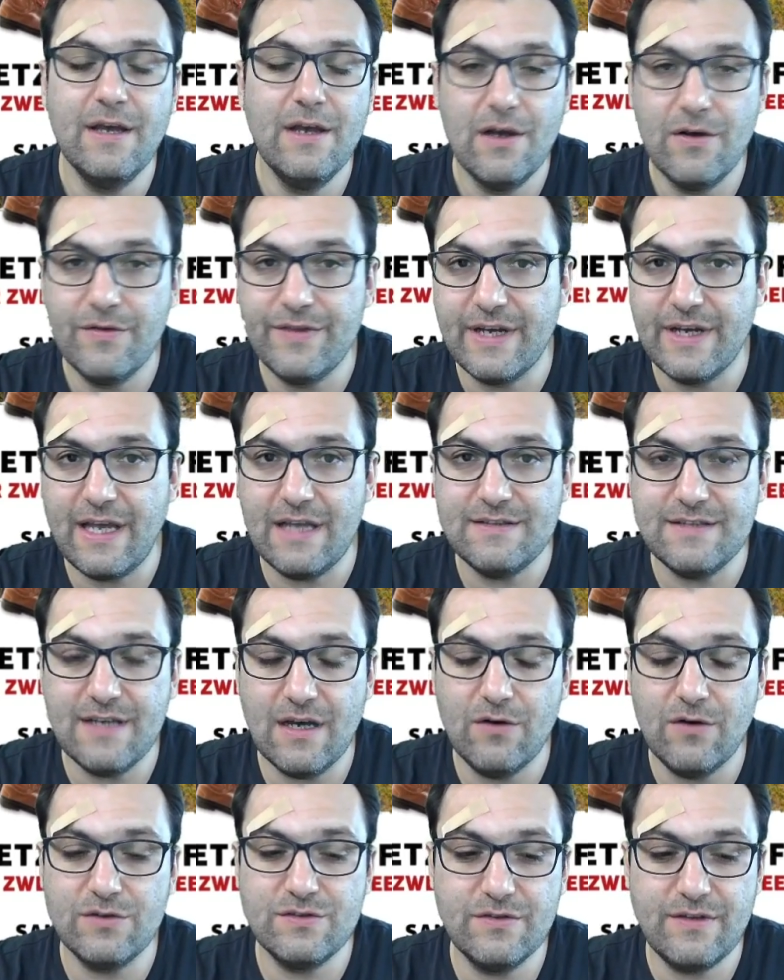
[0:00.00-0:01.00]
Und da geht es ja
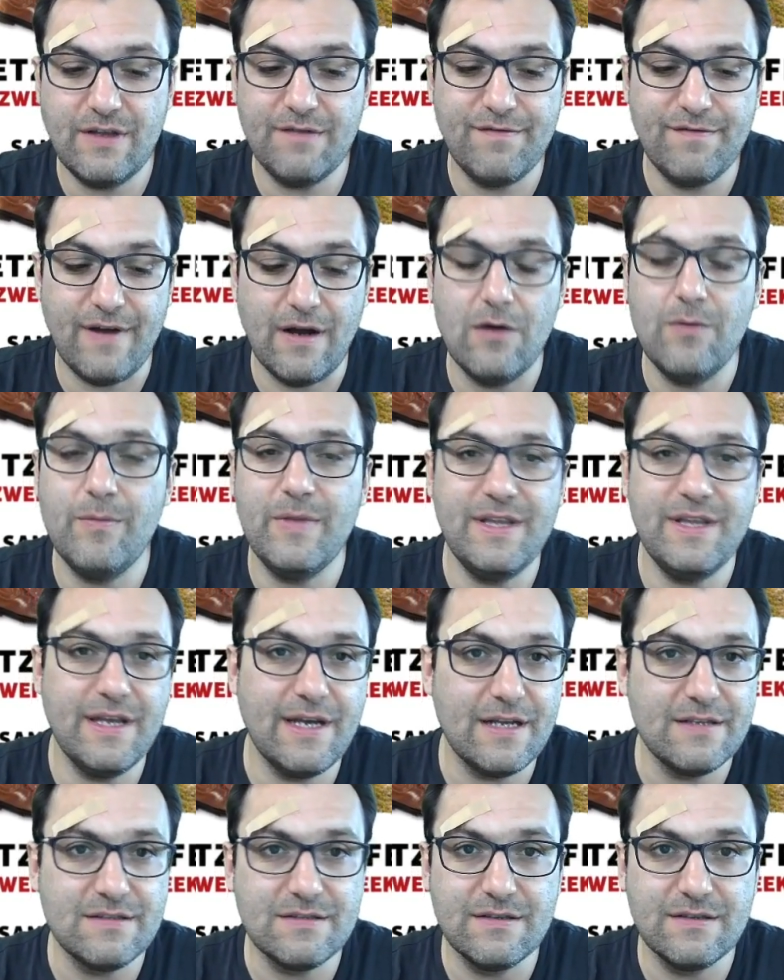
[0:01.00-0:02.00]
auch zu dem Fall mit den
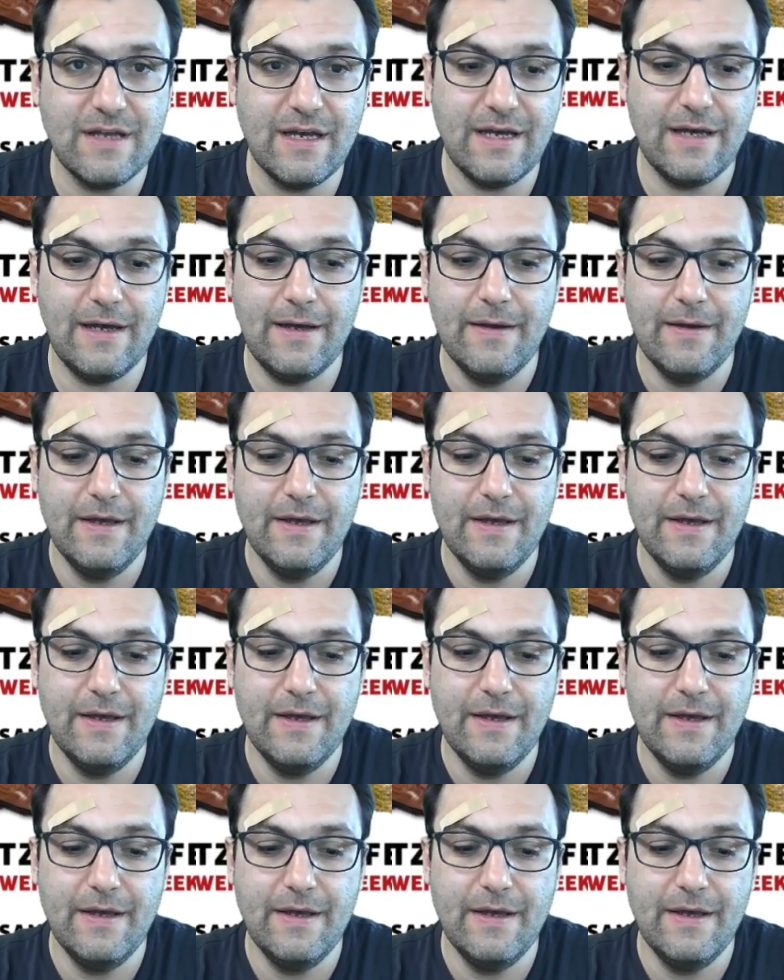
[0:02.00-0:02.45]
ganzen äh,